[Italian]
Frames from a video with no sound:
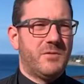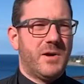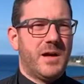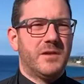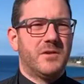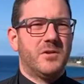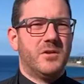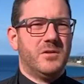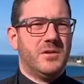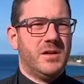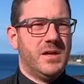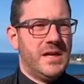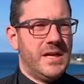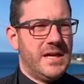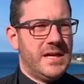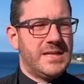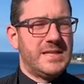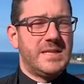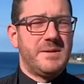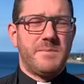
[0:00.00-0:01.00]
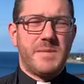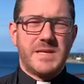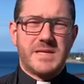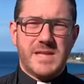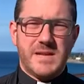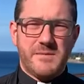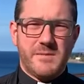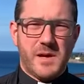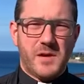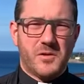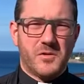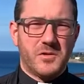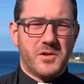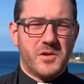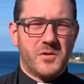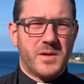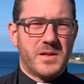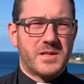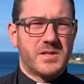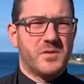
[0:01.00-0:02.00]
quando si bestemmia in
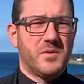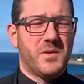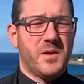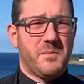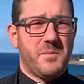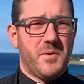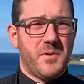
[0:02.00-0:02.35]
continuazione,